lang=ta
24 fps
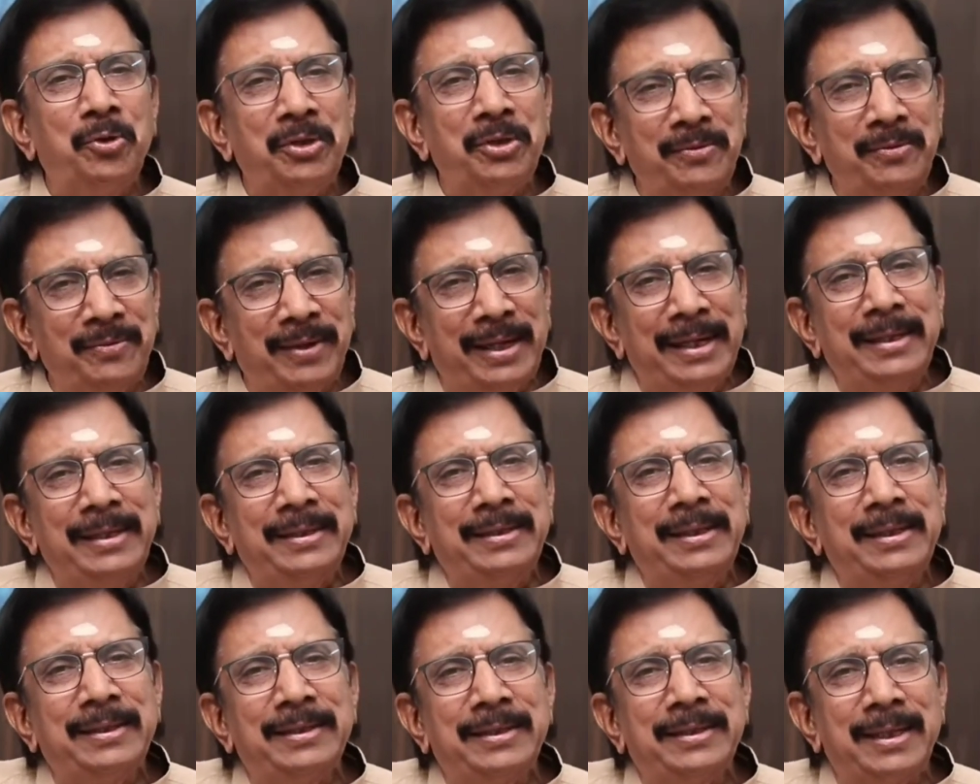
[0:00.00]

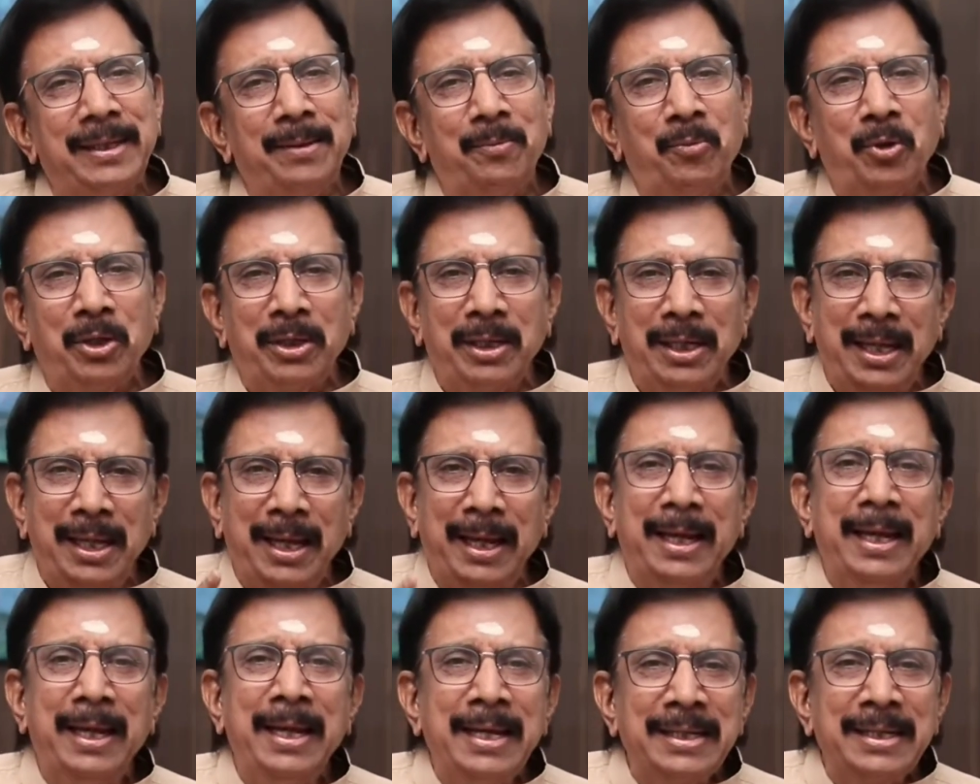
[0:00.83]
வலைதளத்தில் முதல்ல
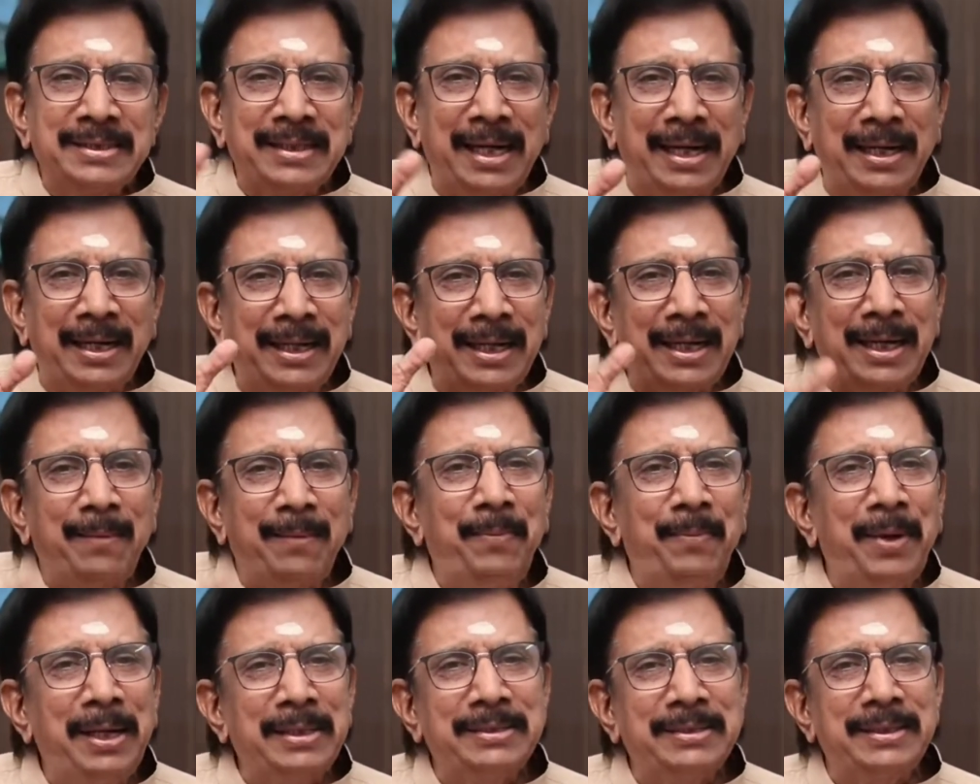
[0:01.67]
சங்கர்
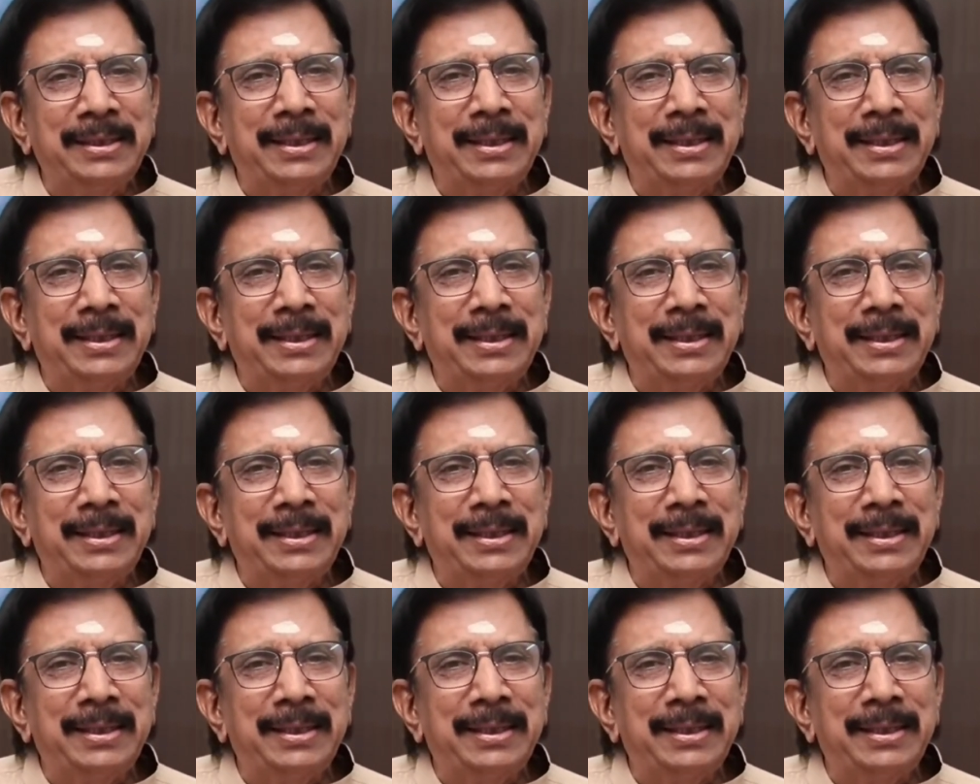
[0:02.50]
அப்பாஸை